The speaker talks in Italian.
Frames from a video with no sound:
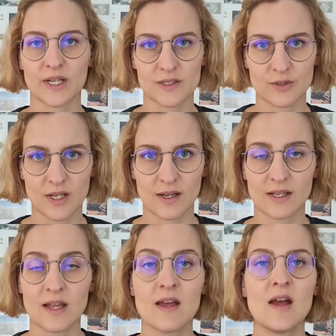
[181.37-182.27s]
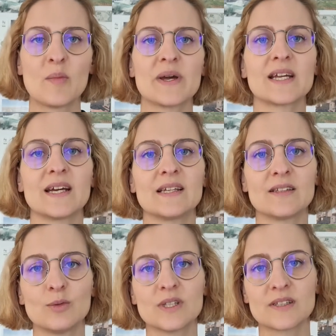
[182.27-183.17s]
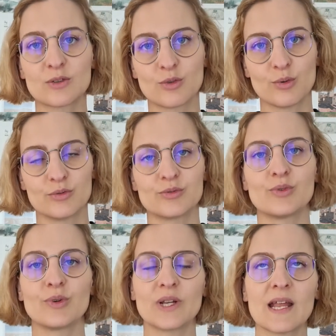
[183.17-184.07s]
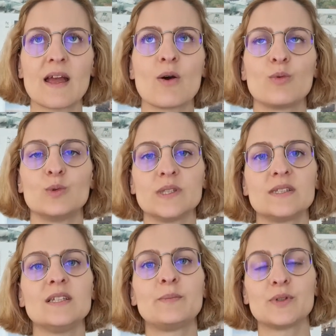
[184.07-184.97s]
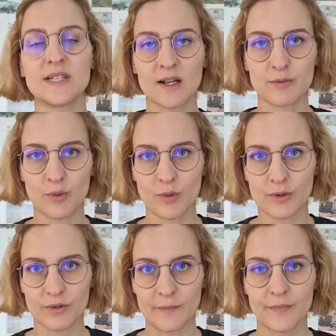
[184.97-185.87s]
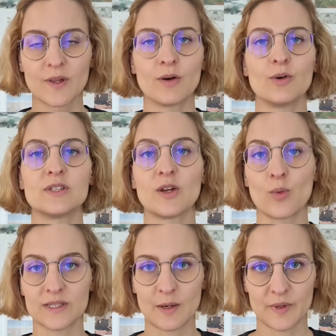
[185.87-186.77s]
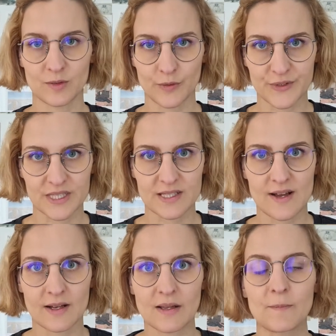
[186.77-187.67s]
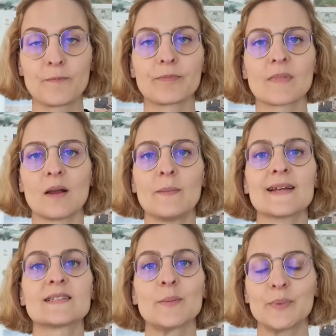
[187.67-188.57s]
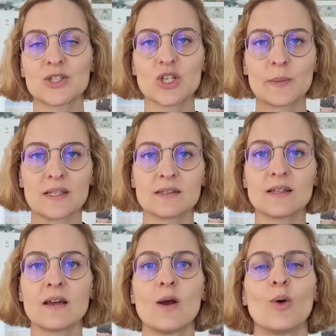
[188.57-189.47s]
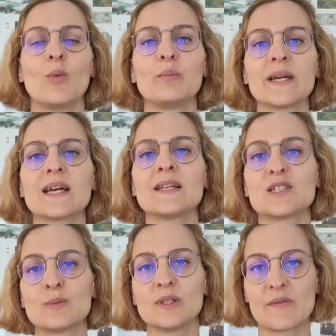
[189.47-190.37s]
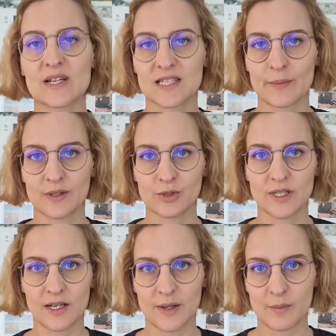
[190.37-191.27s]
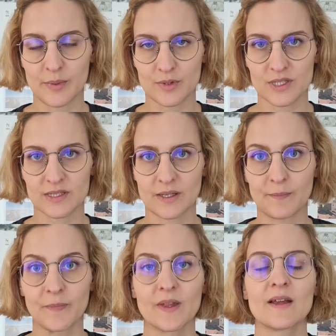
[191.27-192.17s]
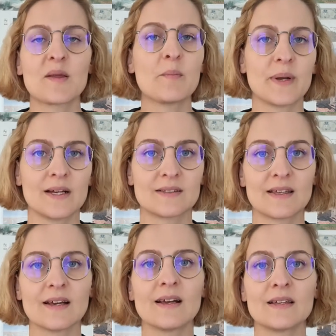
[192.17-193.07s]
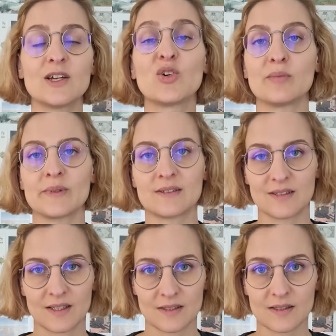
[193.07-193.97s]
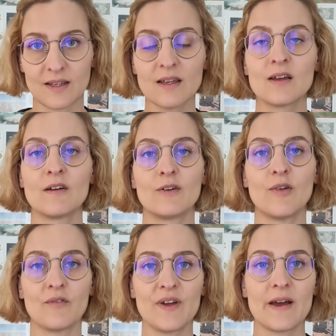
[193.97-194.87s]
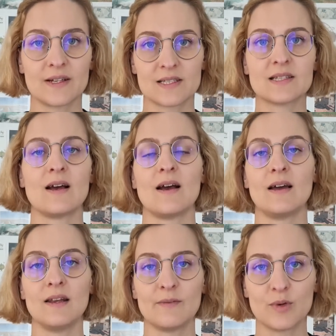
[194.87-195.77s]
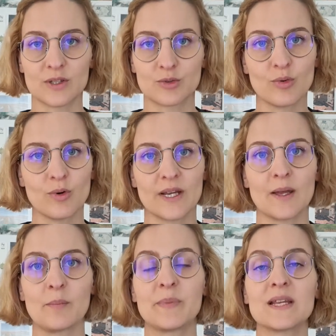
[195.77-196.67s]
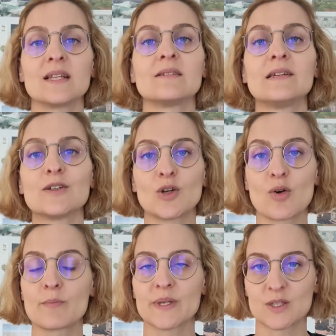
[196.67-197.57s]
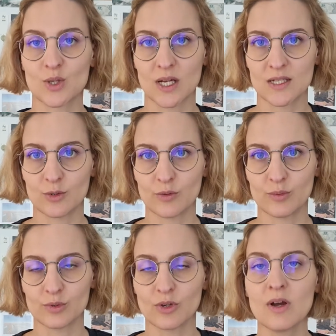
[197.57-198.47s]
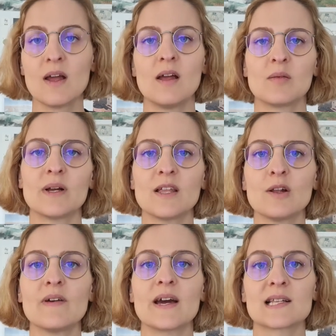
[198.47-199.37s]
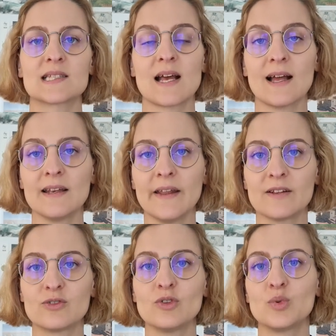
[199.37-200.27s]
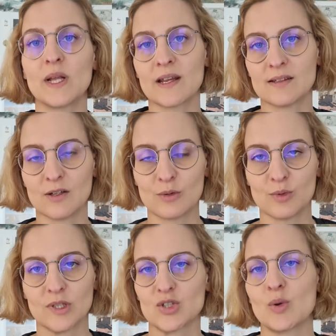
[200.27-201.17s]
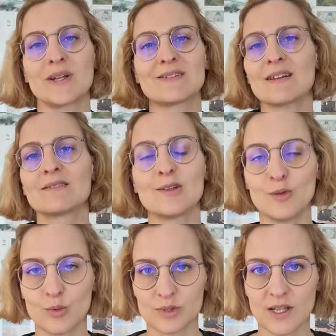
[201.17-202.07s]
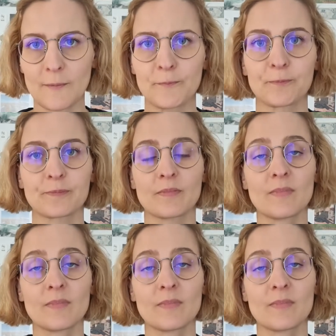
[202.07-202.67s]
occasionale perché ritenuta d'acconto non è un tipo di lavoro o di inquadramento fiscale, ma è semplicemente un meccanismo di versamento delle imposte. In pratica il committente non versa al lavoratore per intero il compenso che gli è dovuto, ma glielo versa al netto di una ritenuta, cioè una trattenuta